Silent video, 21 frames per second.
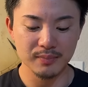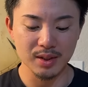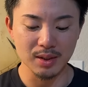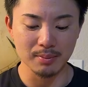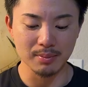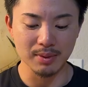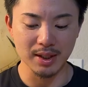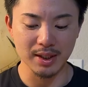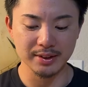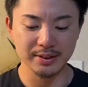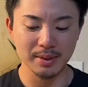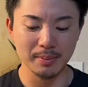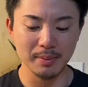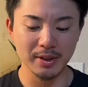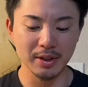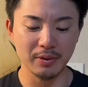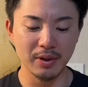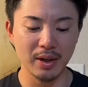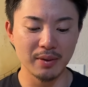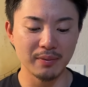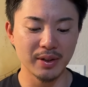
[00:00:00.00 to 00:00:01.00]
まあ、せめ
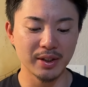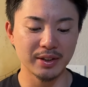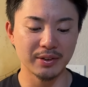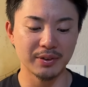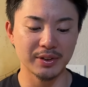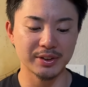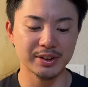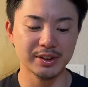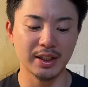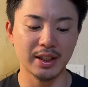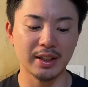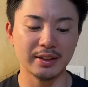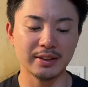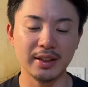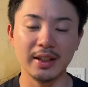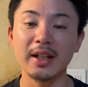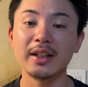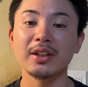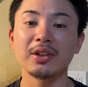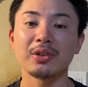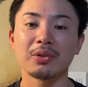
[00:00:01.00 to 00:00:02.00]
てワンワンにはしたかった
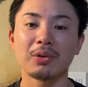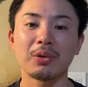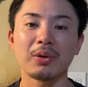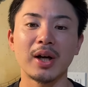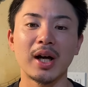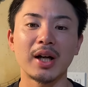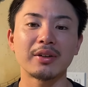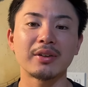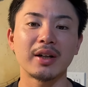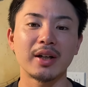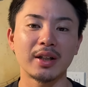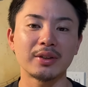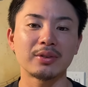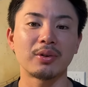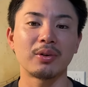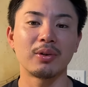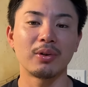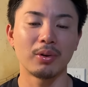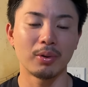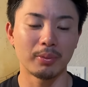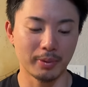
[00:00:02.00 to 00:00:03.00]
なっていうところはあるかなと
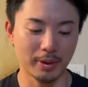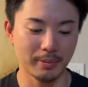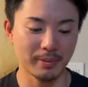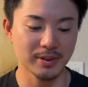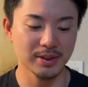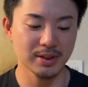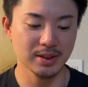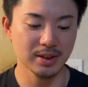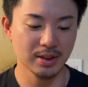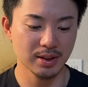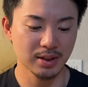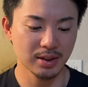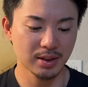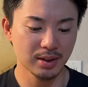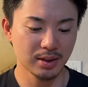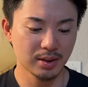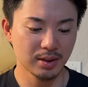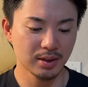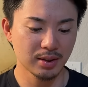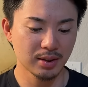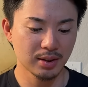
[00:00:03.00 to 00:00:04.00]
思います。
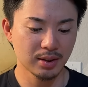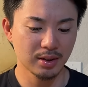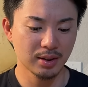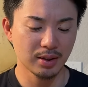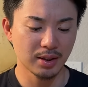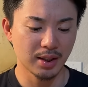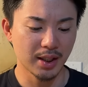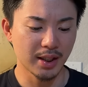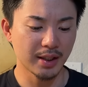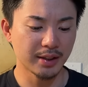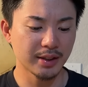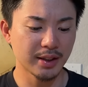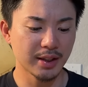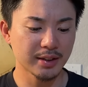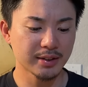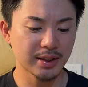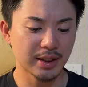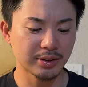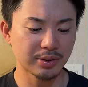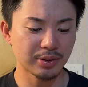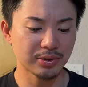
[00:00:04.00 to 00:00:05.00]
はい。で、
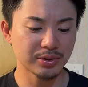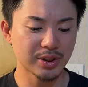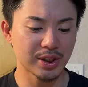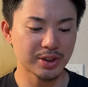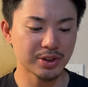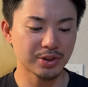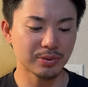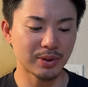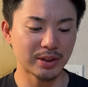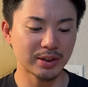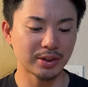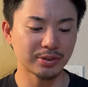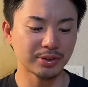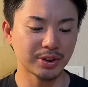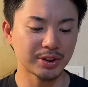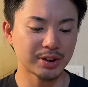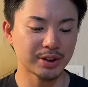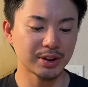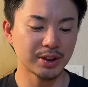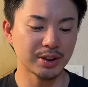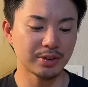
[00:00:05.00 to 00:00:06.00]
佐藤選手、ワンナウト1、
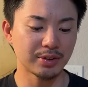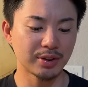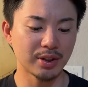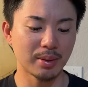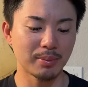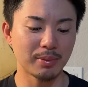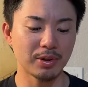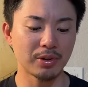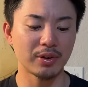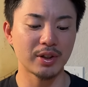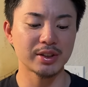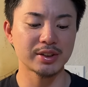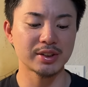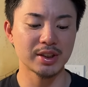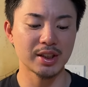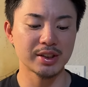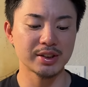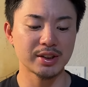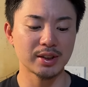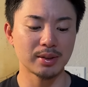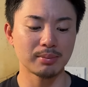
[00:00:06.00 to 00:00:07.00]
2塁で見逃し
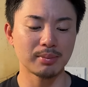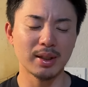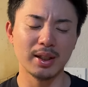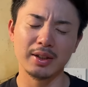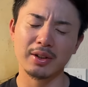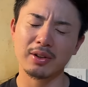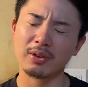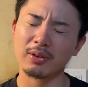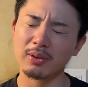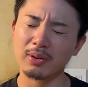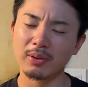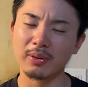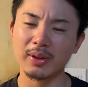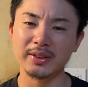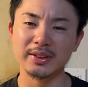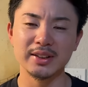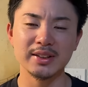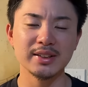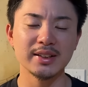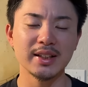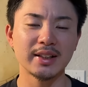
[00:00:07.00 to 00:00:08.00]
三振。まあ、今日は
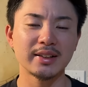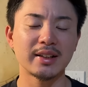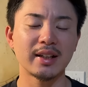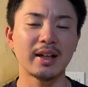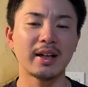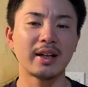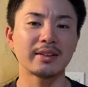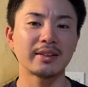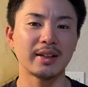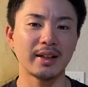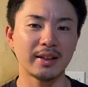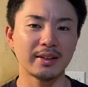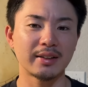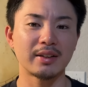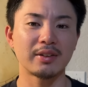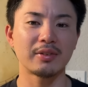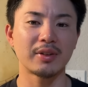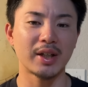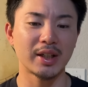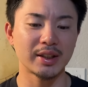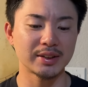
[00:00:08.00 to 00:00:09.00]
全然合ってなかったなって
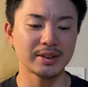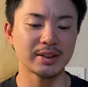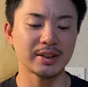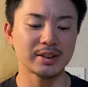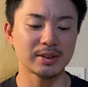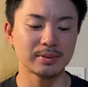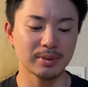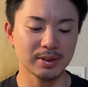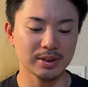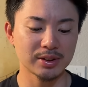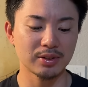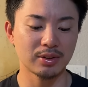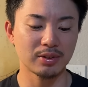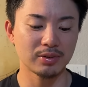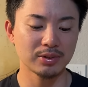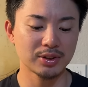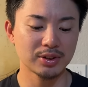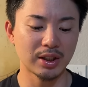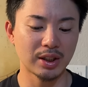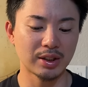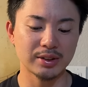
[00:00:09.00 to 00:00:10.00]
いう感じはしますと。
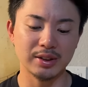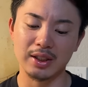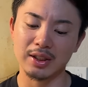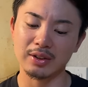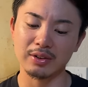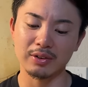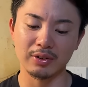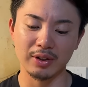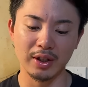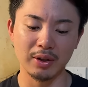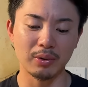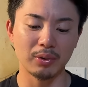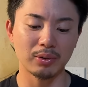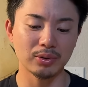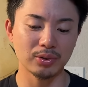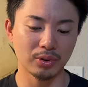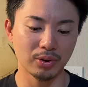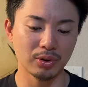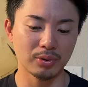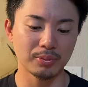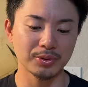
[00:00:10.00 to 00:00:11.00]
菅野さんのね、
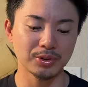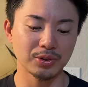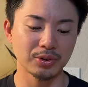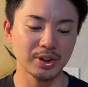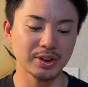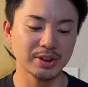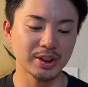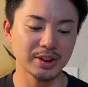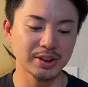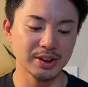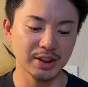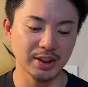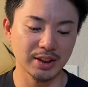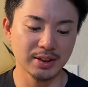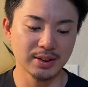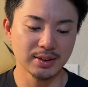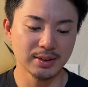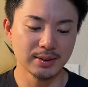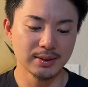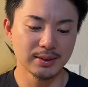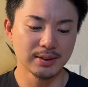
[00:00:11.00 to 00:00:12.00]
コントロールもそうでした
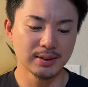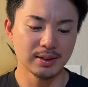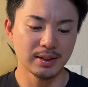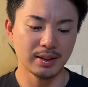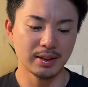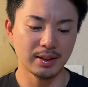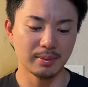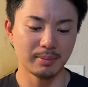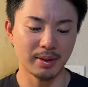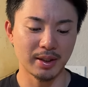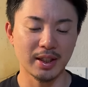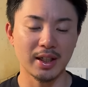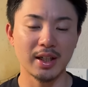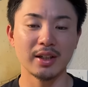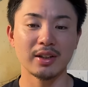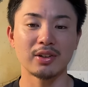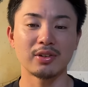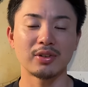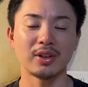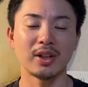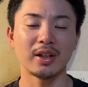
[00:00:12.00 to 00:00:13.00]
し、えー、まあ、
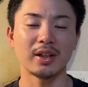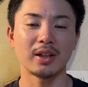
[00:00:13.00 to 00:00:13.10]
緩急なん